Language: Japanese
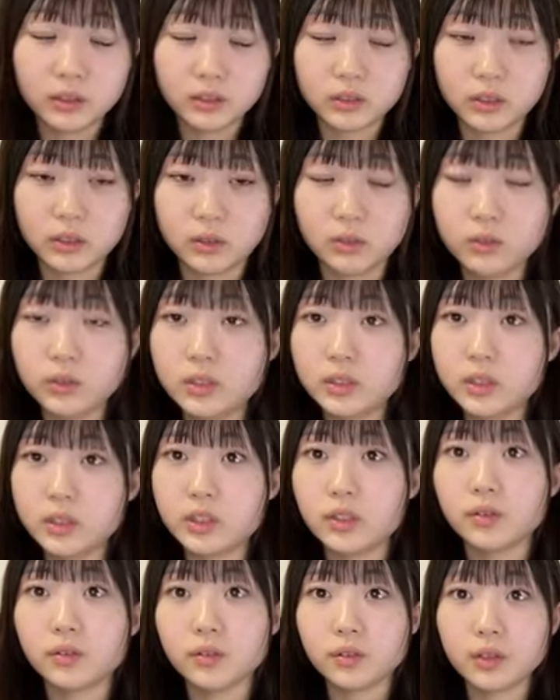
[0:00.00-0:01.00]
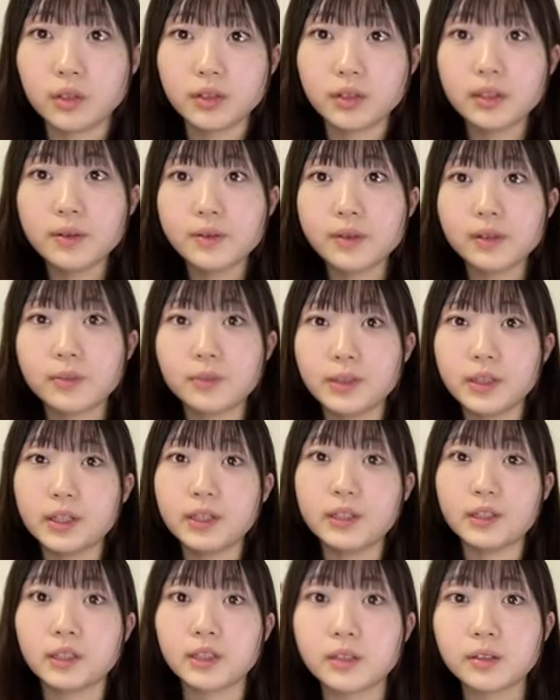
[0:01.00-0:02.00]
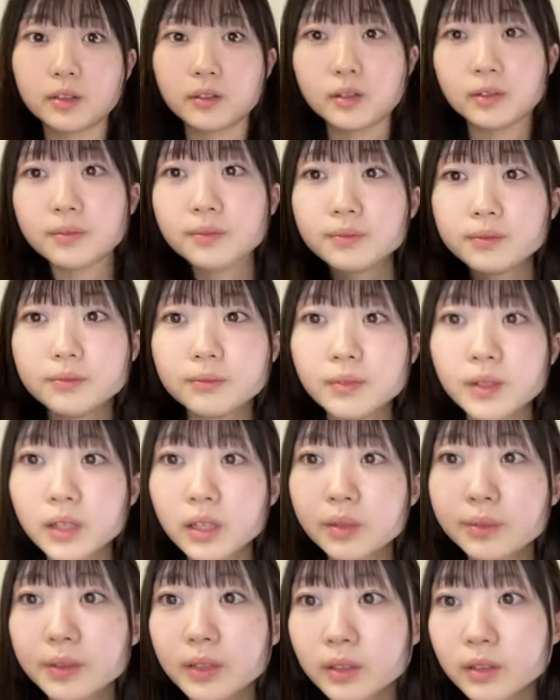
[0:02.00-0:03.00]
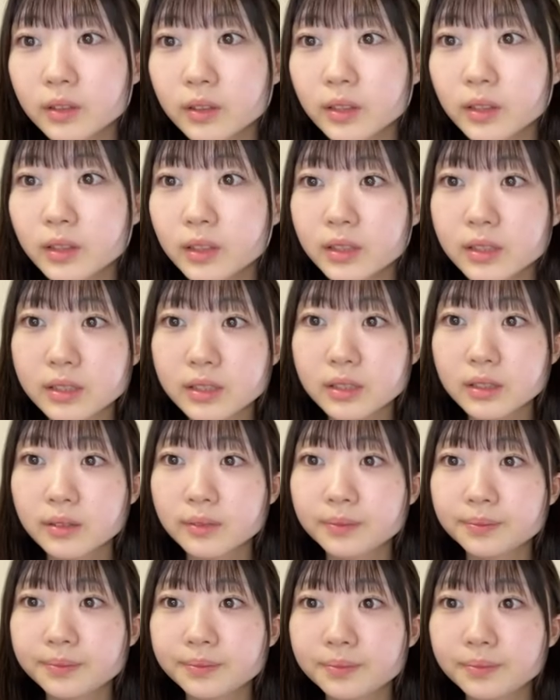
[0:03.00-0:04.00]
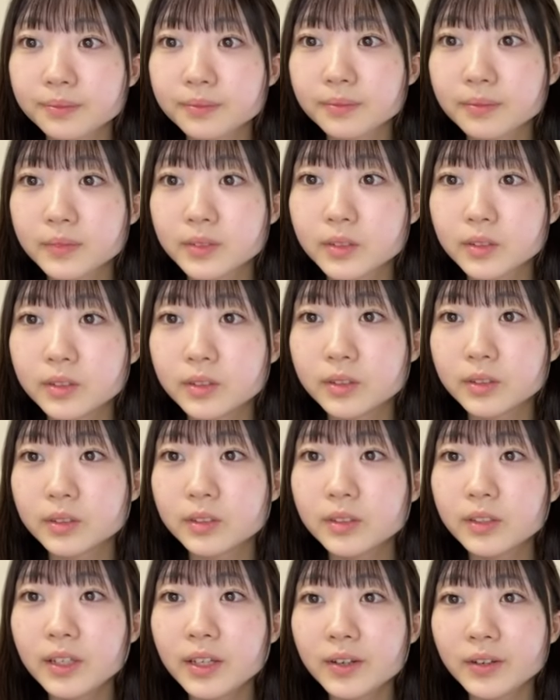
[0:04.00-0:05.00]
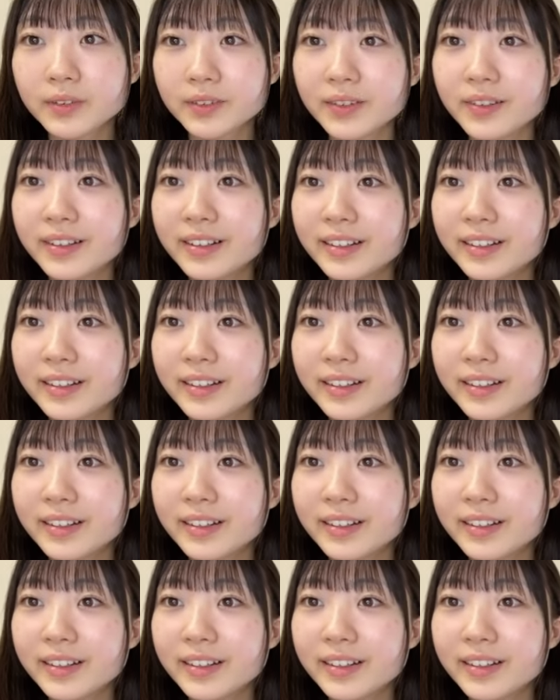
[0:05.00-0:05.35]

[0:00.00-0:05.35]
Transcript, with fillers: さ美味しいっていうのをね食べてみたいんだけどまだ食べたことないんですそう熟睡いいこと